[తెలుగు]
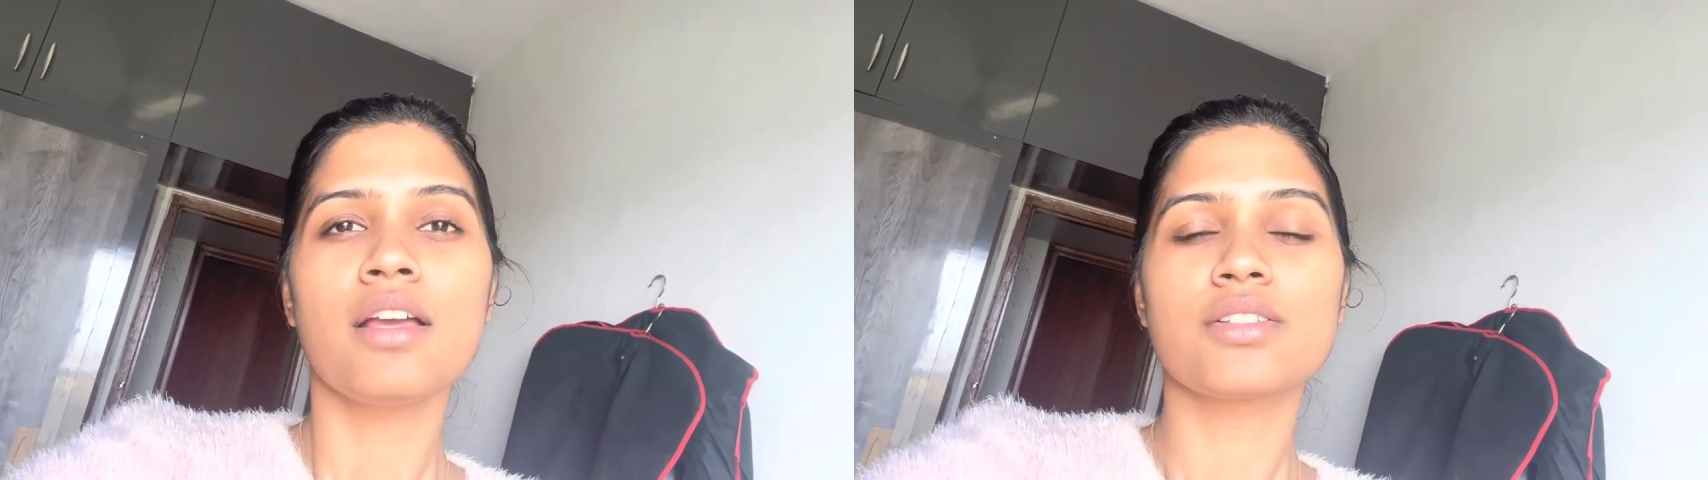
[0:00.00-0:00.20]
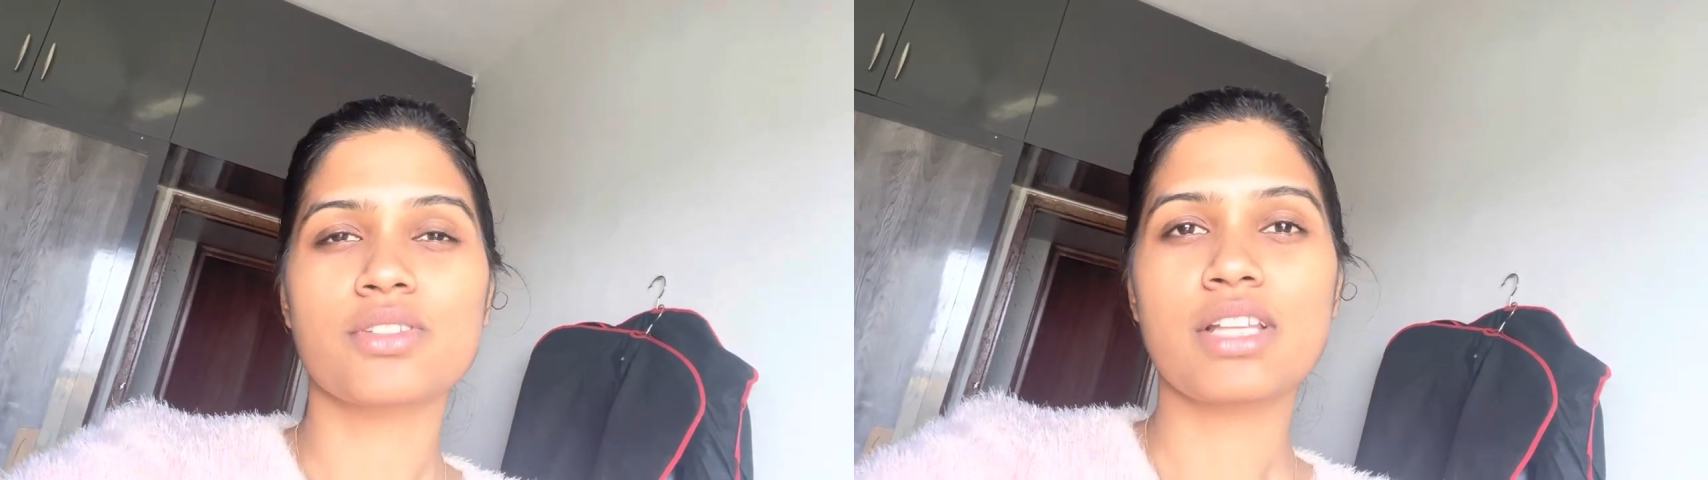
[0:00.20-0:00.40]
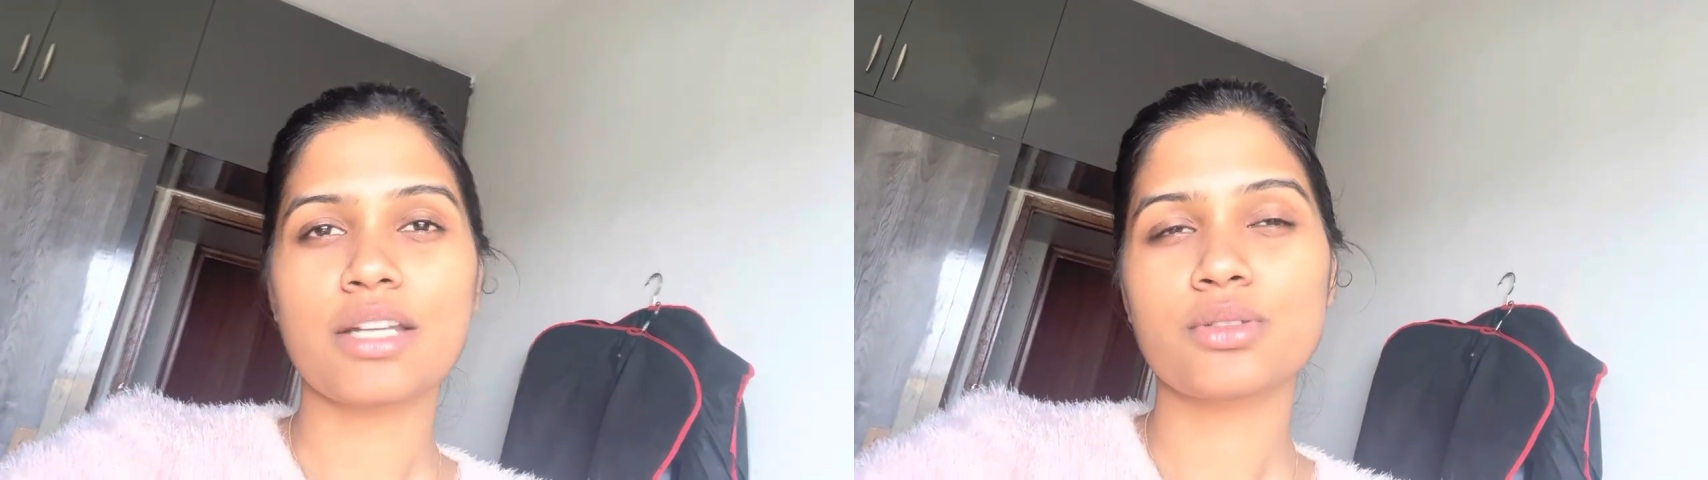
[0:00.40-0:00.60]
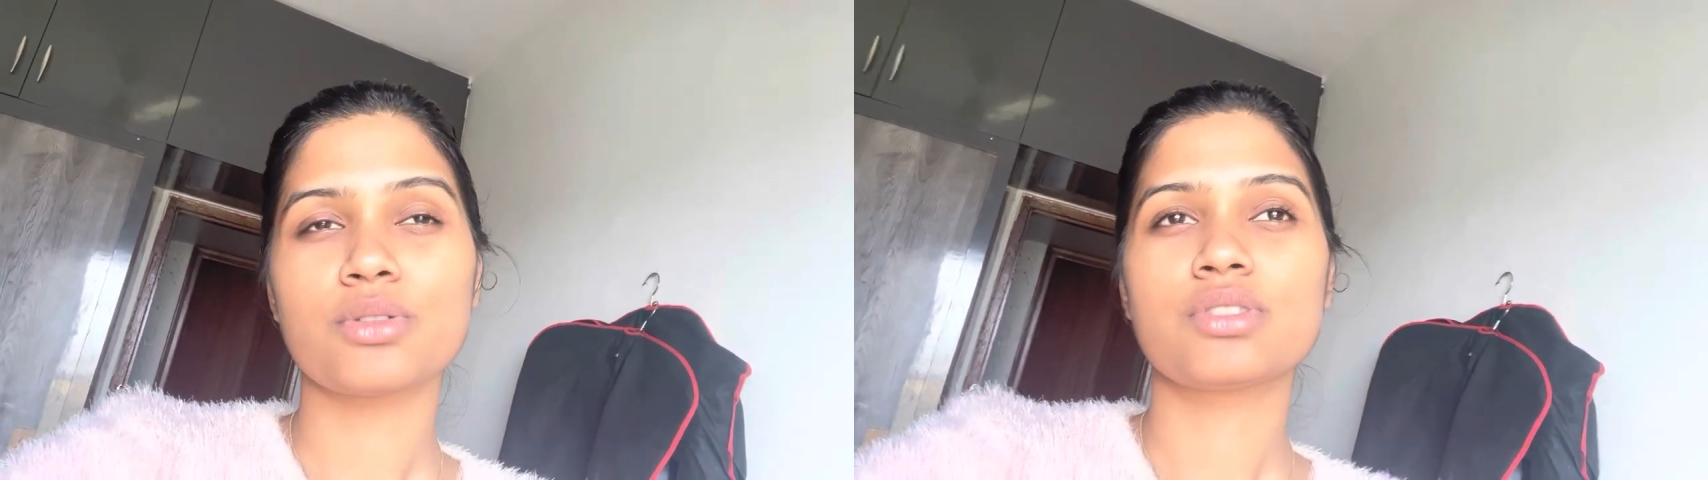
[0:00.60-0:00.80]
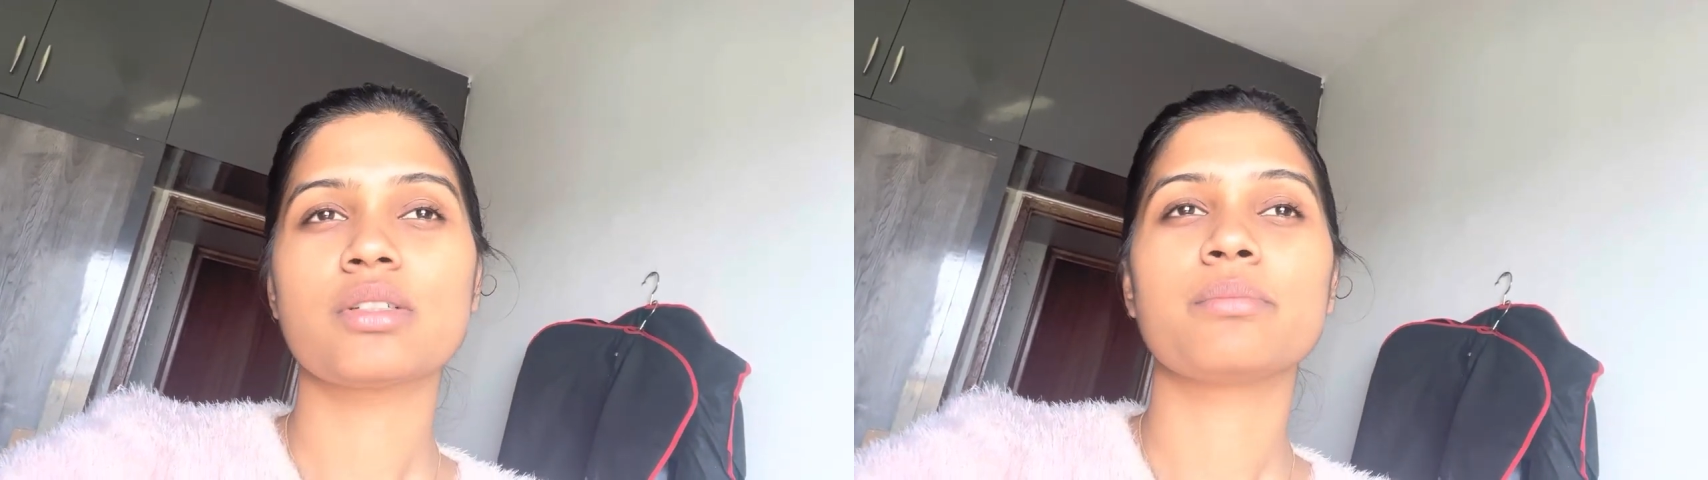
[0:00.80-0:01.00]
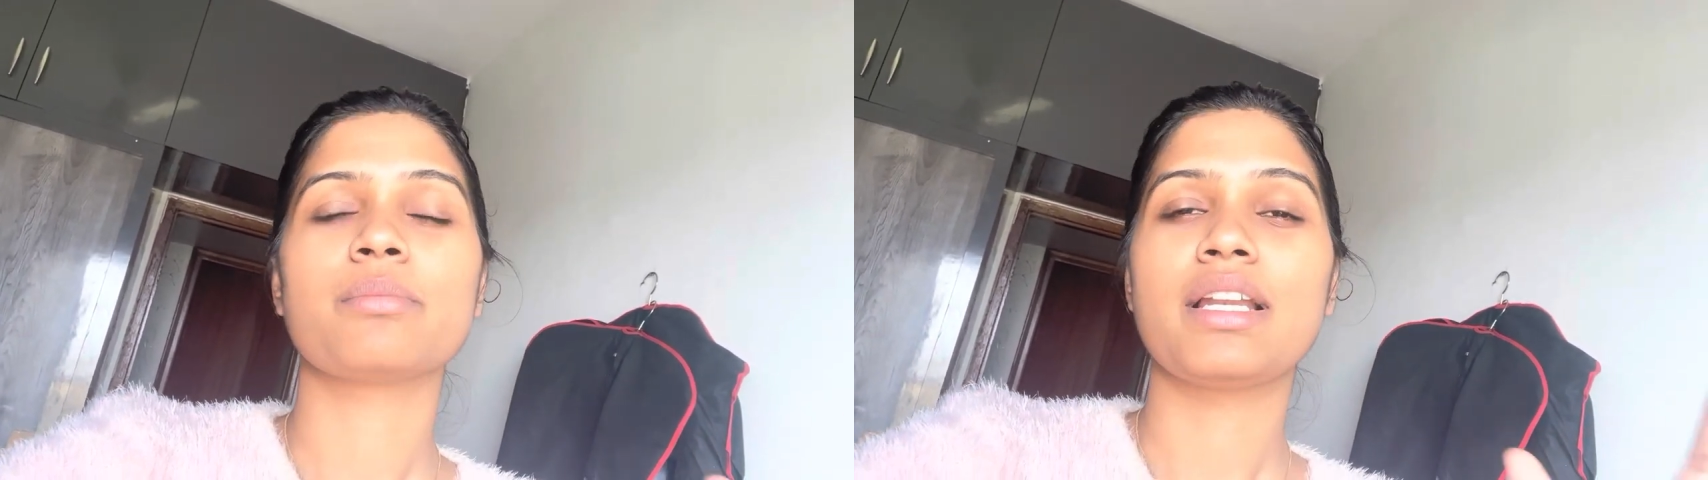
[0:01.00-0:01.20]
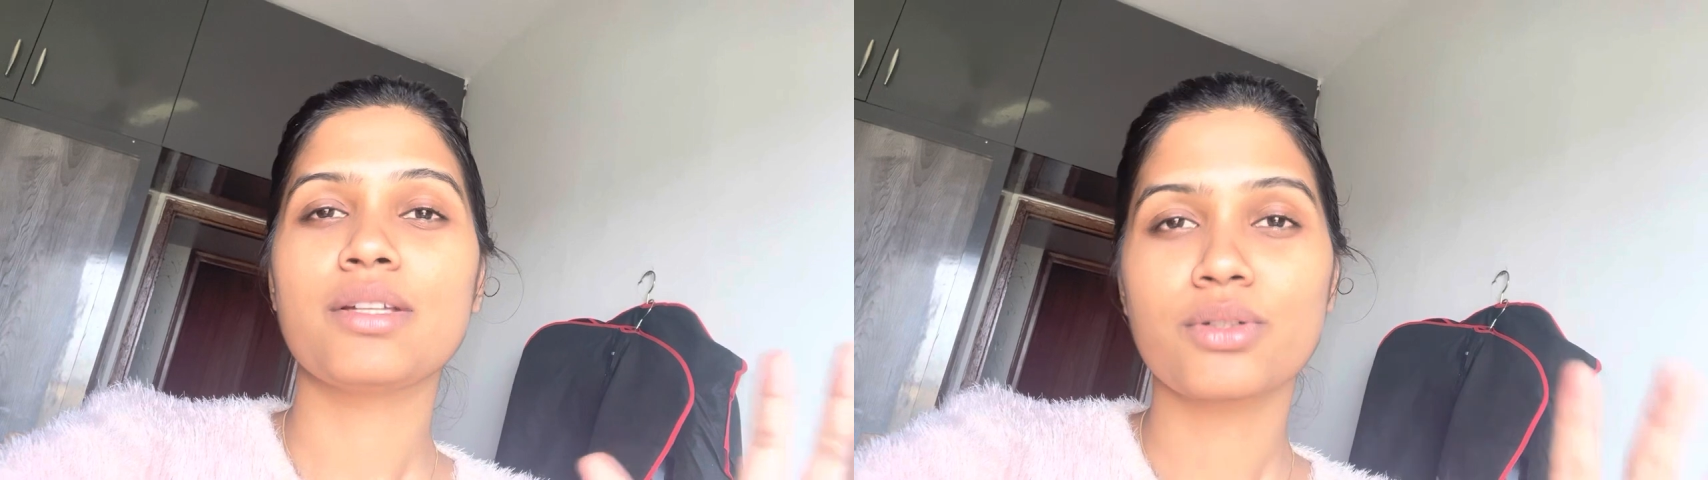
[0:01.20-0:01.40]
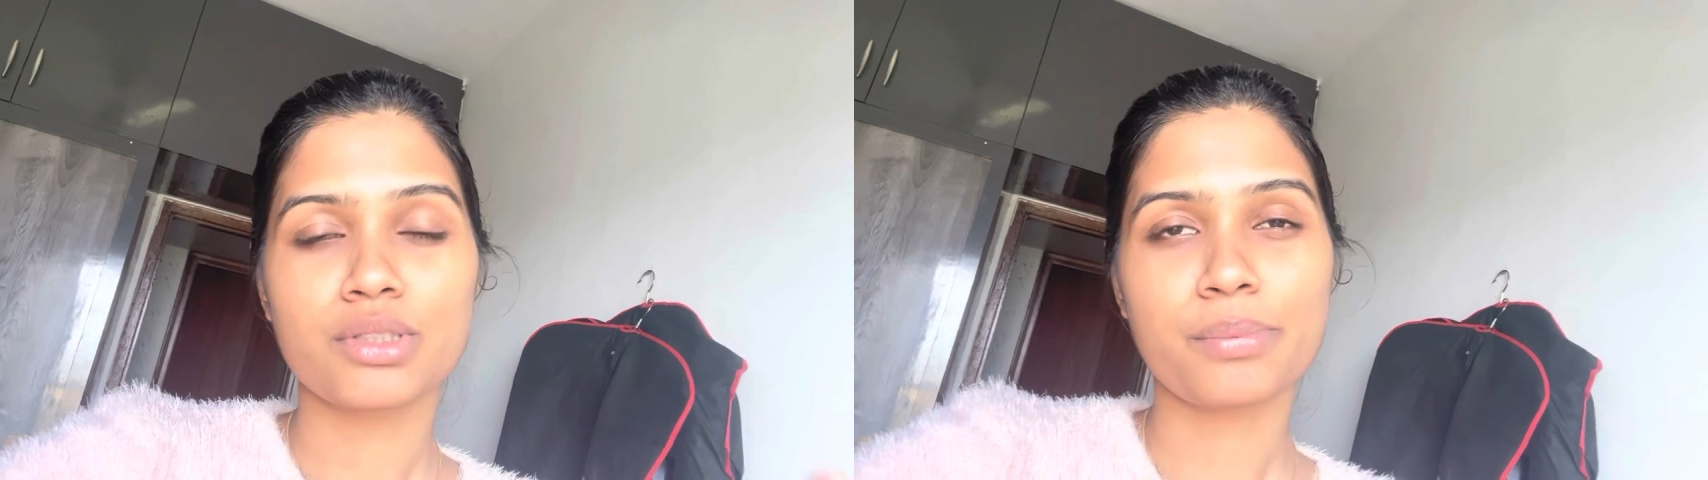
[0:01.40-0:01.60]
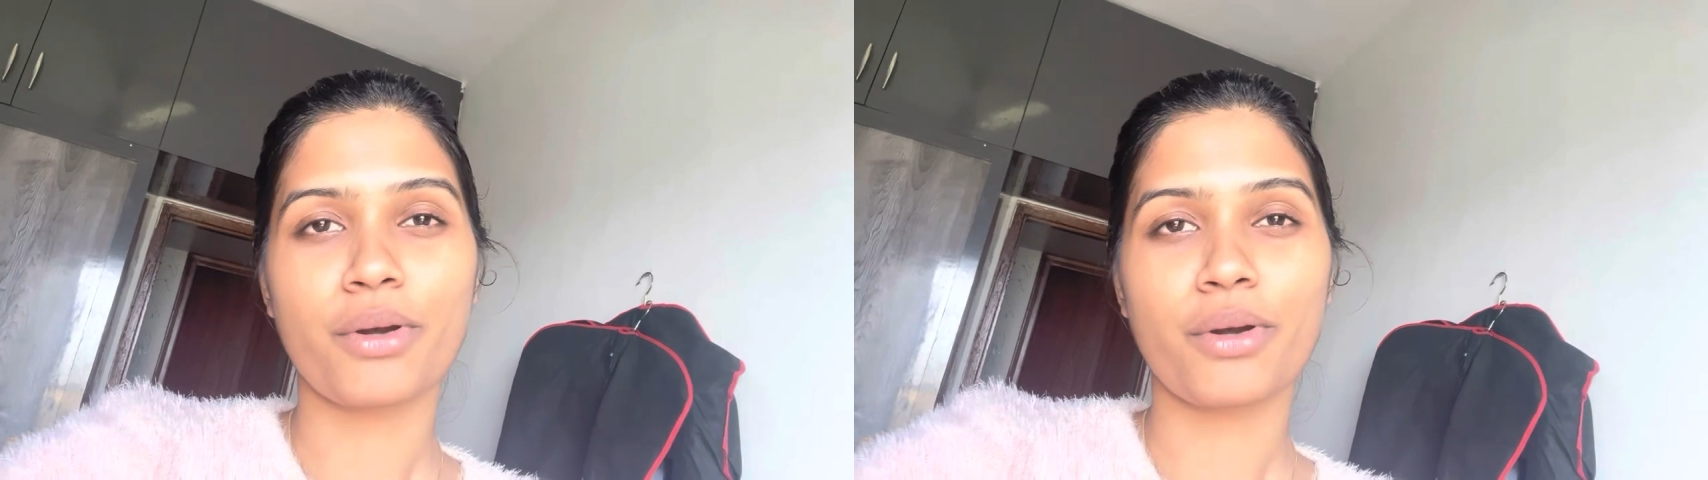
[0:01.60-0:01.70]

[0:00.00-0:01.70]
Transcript: సో దానికోసం మళ్ళీ కొత్త